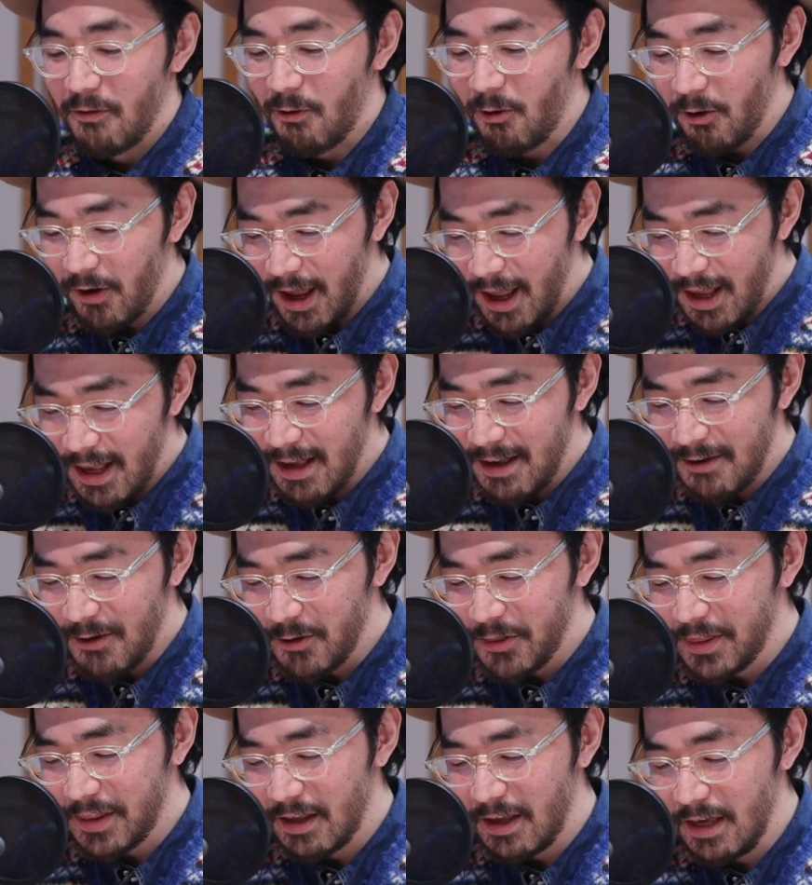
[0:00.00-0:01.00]
これいい
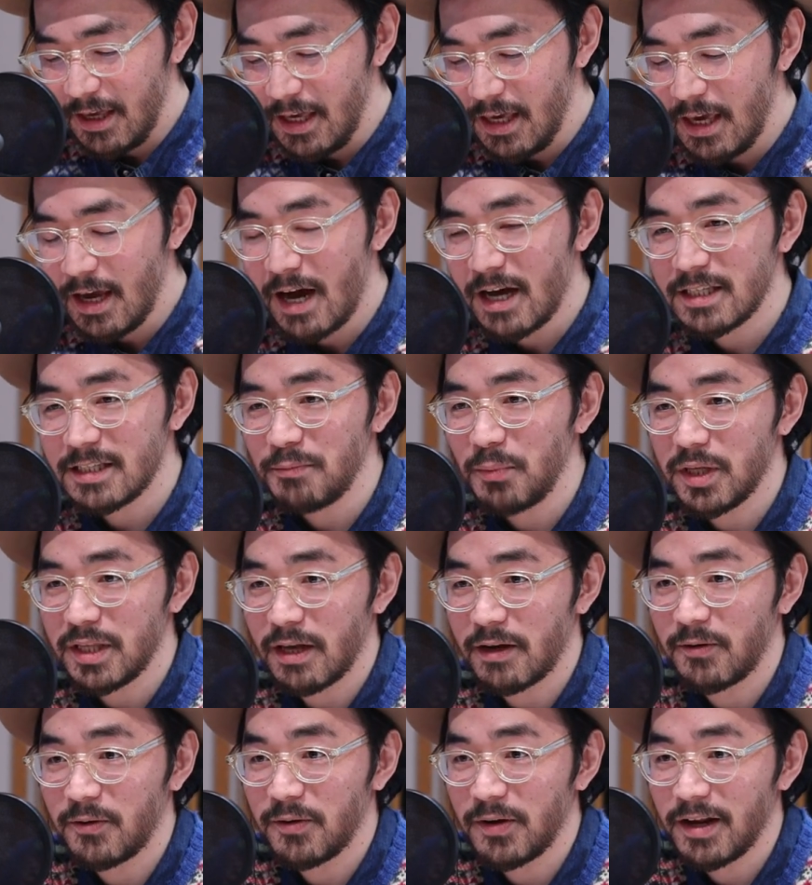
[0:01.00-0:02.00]
よって言い始め
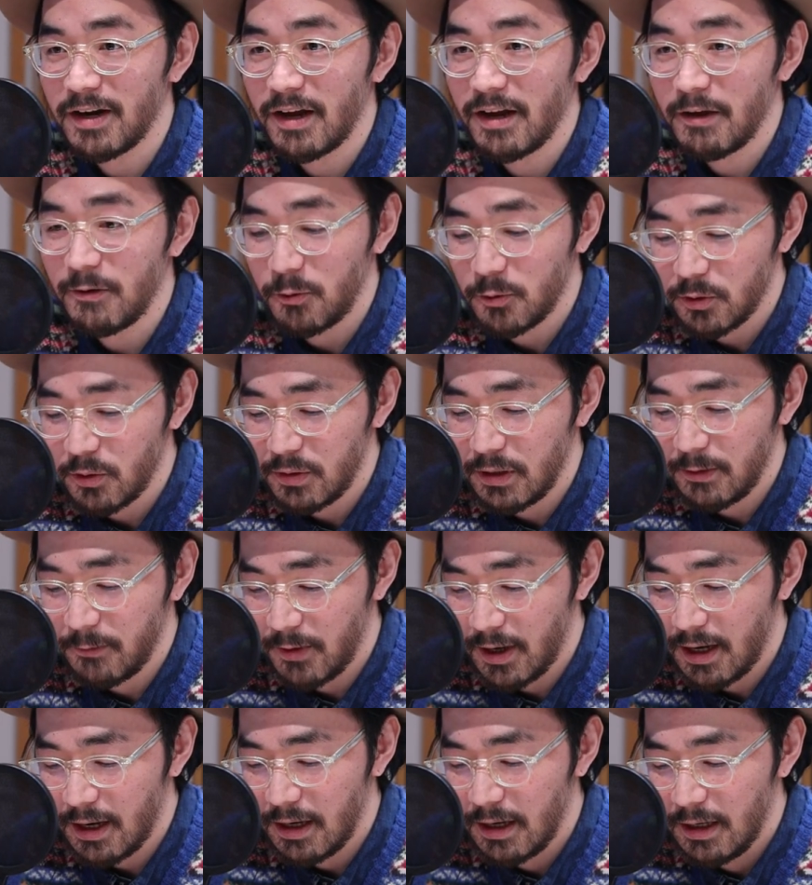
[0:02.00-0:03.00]
てくれないことに
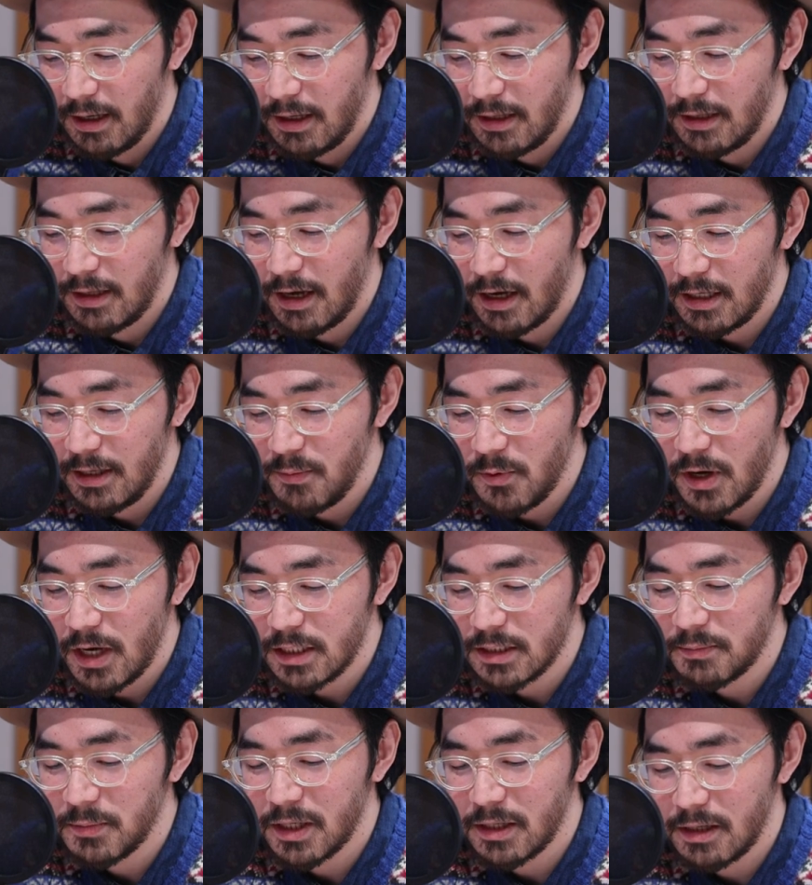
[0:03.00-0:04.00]
は何も
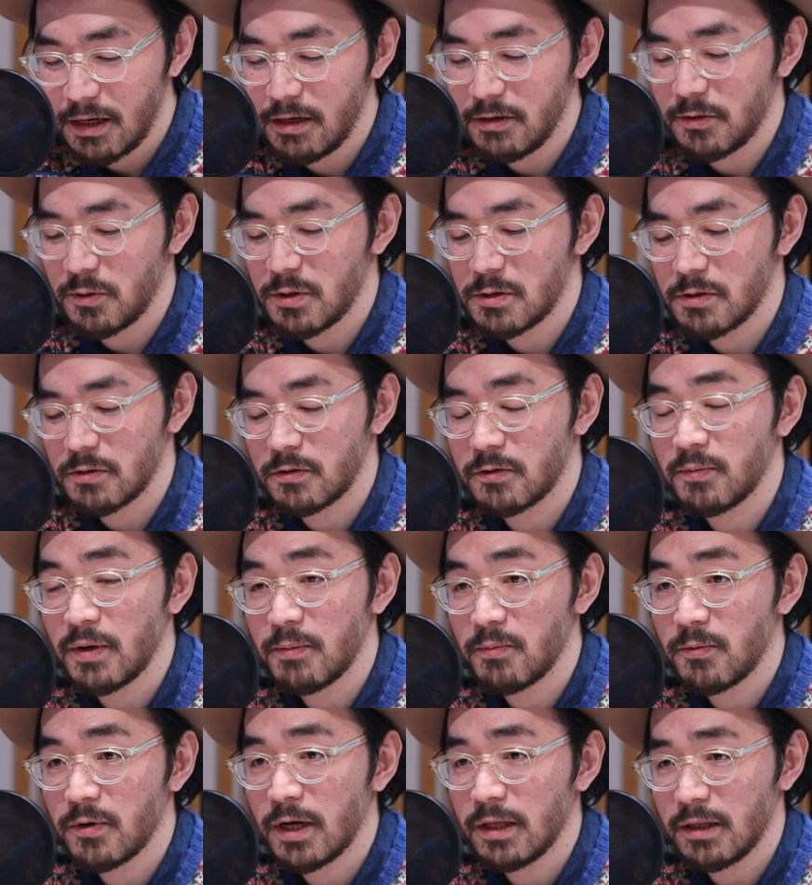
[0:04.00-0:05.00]
始まらないという側
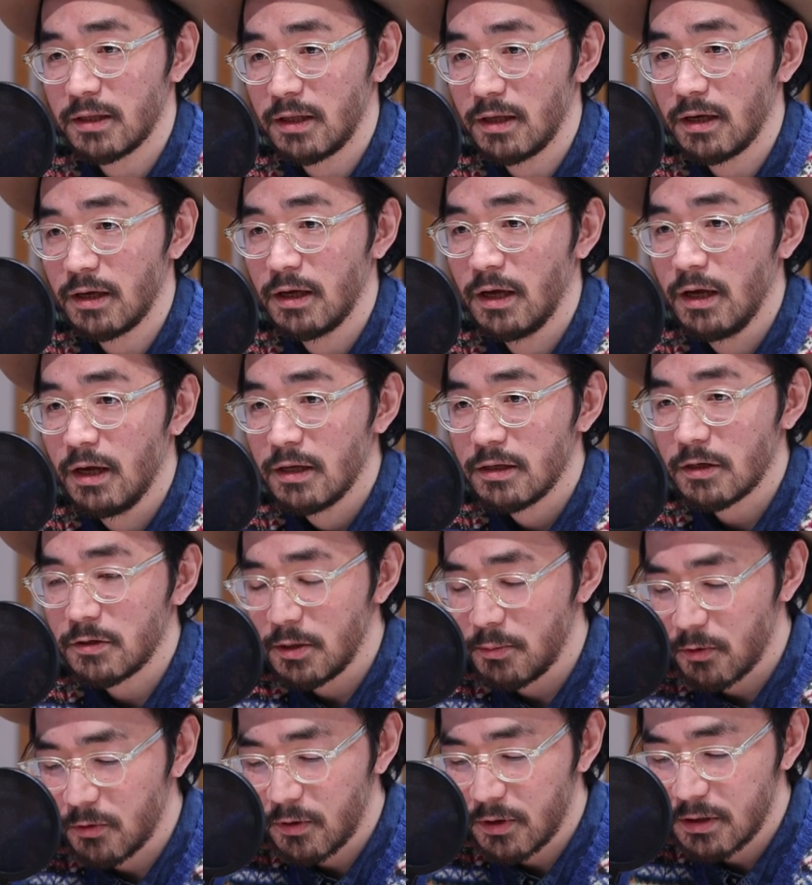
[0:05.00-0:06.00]
面もあって
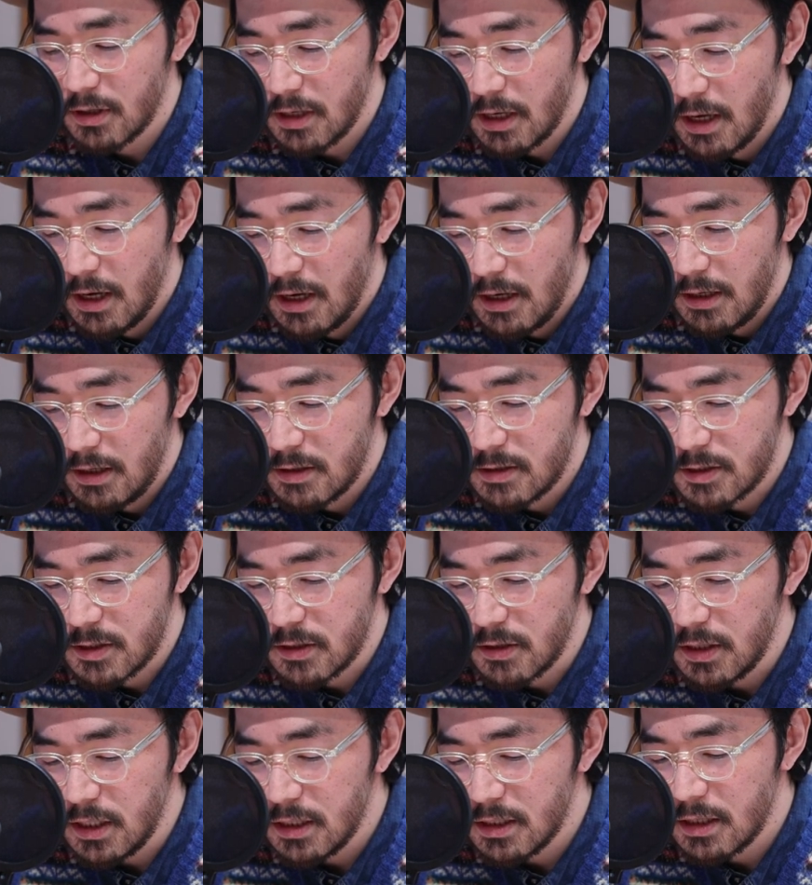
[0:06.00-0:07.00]
例えばこれって
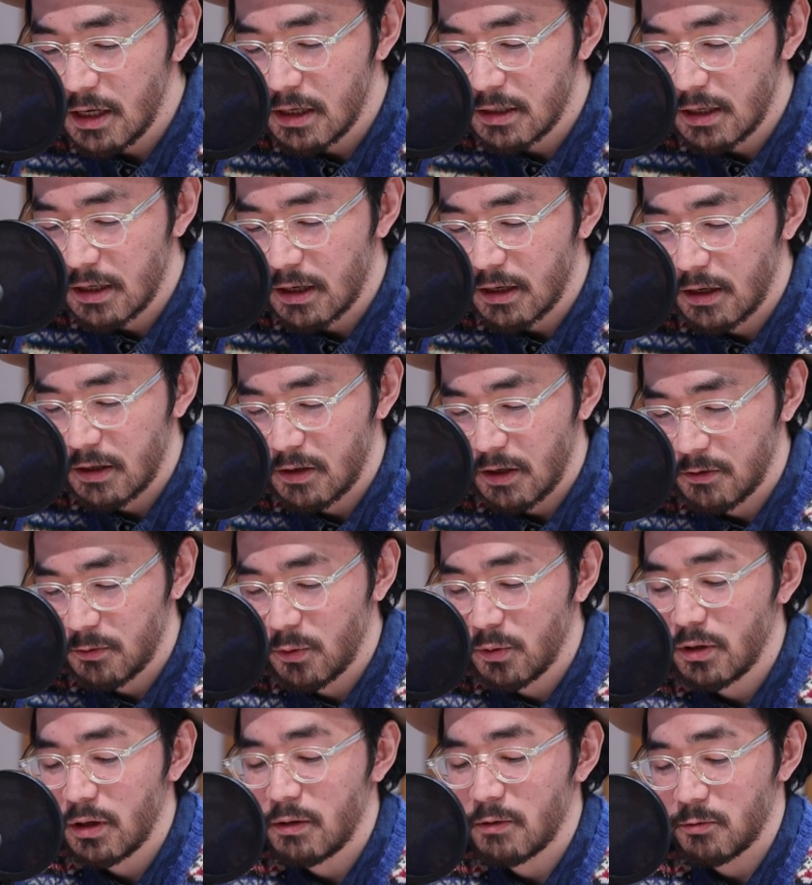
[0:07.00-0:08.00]
ツイッターなんかで
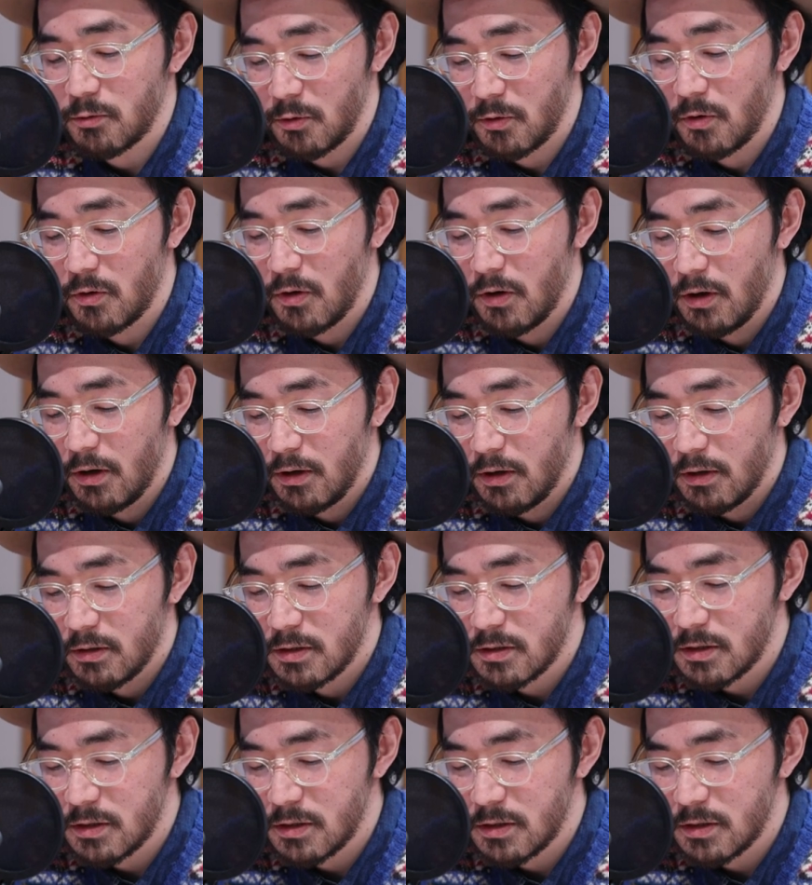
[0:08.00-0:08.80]
例えると、はい、